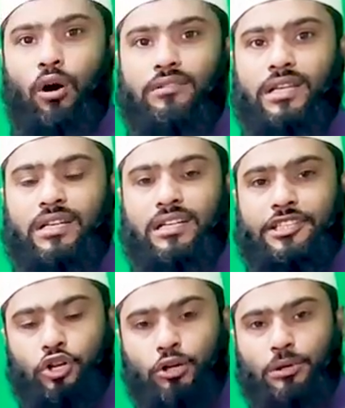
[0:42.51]
অর্থাৎ
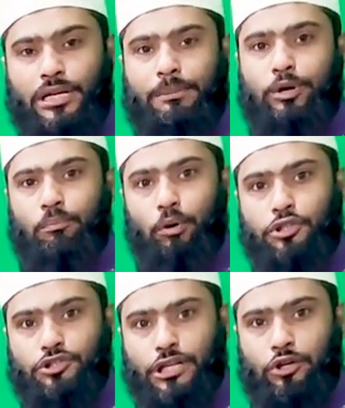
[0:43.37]
এটি সর্বনিম্ন
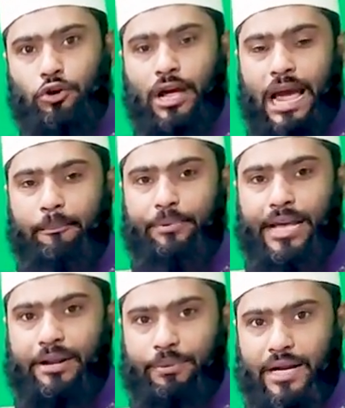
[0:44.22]
পঞ্চান্ন
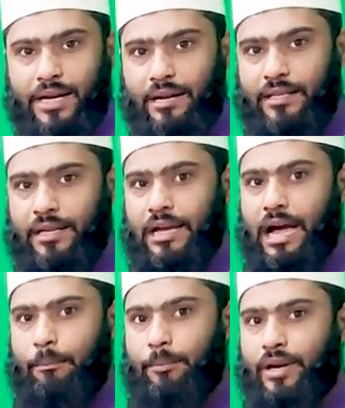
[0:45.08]
অ্যাম্পিয়ার ব্যাটারি দিয়ে
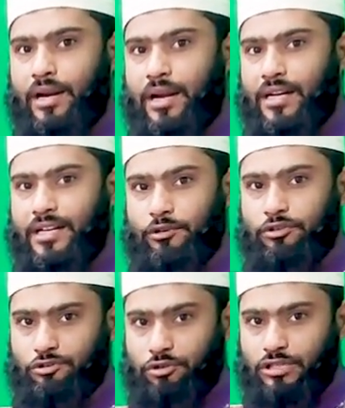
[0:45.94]
আপনারা এটি
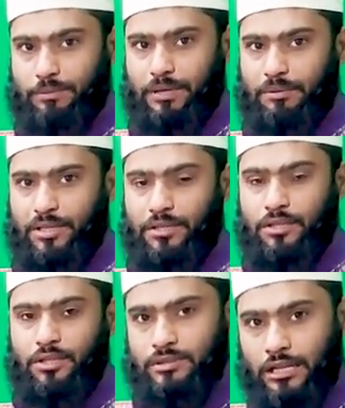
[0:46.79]
ইউজ করতে পারবেন
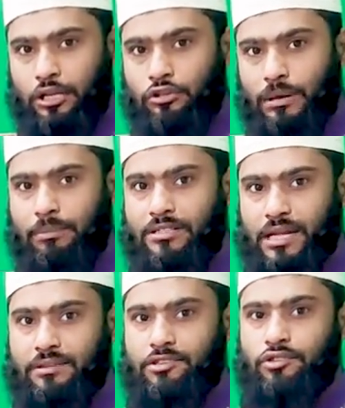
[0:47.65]
সাধারণত আমরা
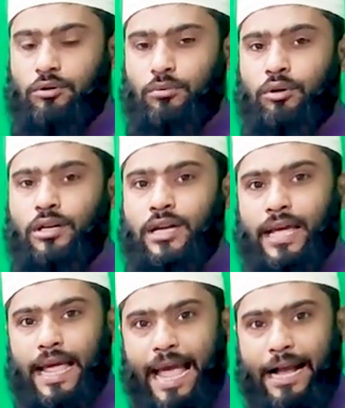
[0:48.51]
সাজেস্ট করব
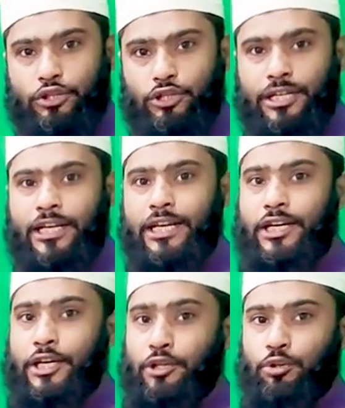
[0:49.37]
একশো থেকে
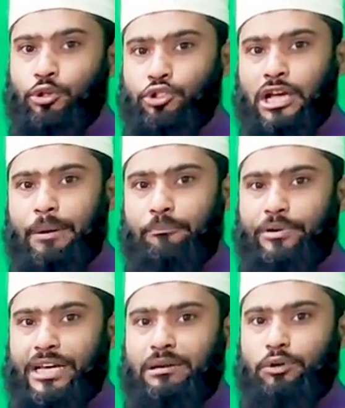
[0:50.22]
দুইশো
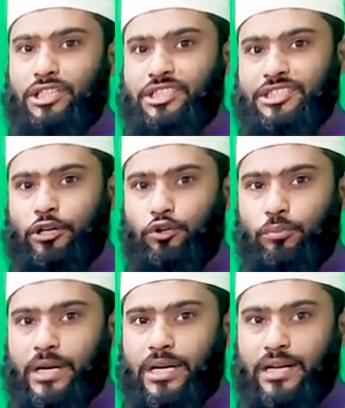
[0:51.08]
অ্যাম্পিয়ারের মধ্যে যে
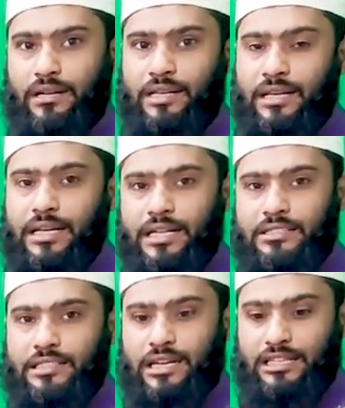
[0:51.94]
কোনো ব্যাটারি দিয়ে
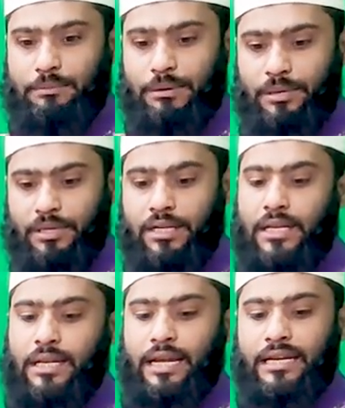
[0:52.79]
এটা চালাইতে পারবেন
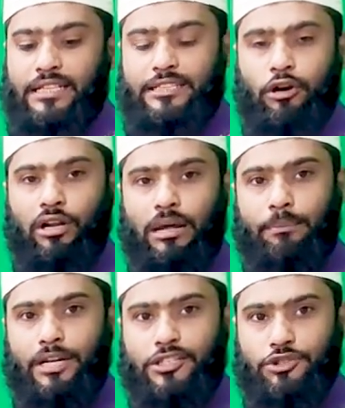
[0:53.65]
এটা ইচ্ছা করলে
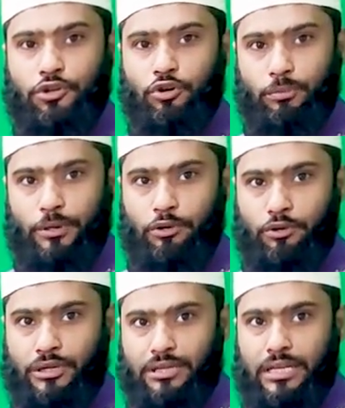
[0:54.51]
আপনারা সৌর
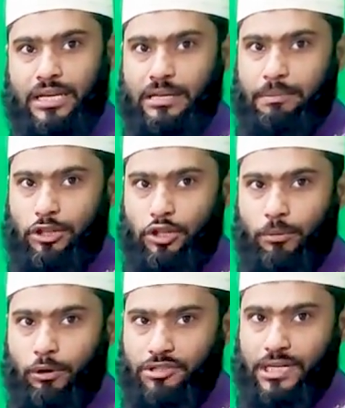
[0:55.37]
বিদ্যুতের
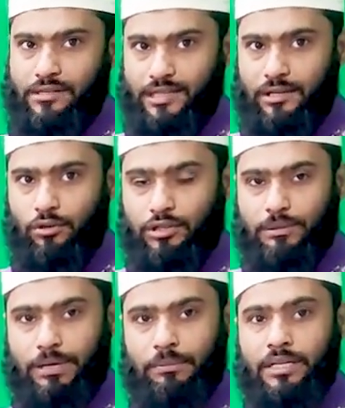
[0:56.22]
মাধ্যমেও চার্জিং
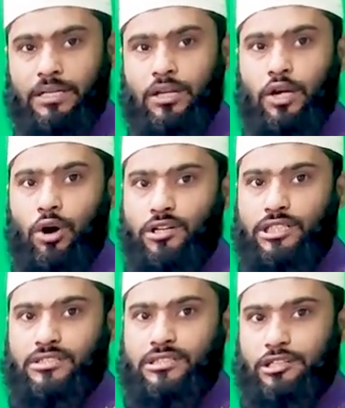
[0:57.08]
করতে পারবেন
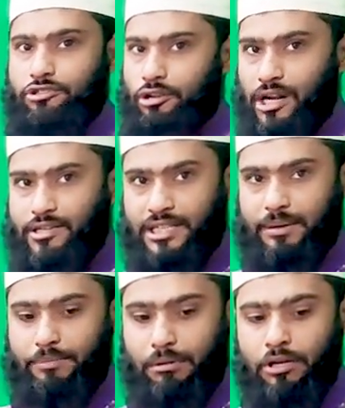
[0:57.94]
অর্থাৎ যারা সোলার সেট
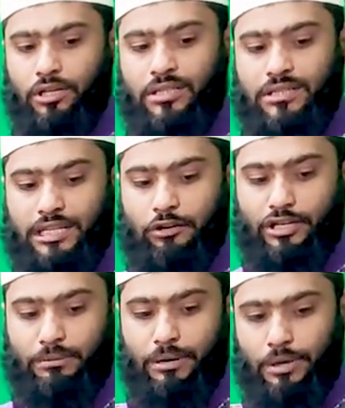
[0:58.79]
ব্যবহার করেন তারাও
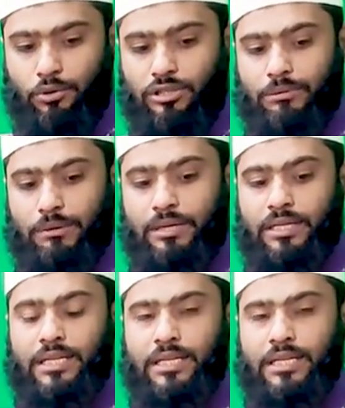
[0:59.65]
এটা ব্যবহার করতে পারবেন